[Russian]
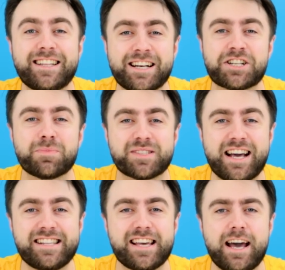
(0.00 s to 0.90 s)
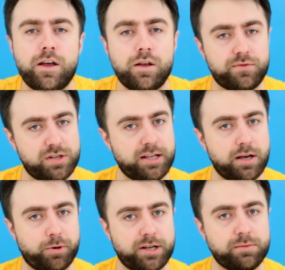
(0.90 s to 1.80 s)
на нашем сайте. Все
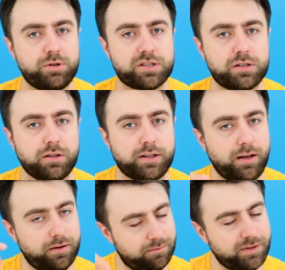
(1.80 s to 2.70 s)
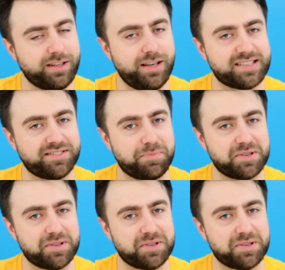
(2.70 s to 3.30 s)
необходимые ссылки есть в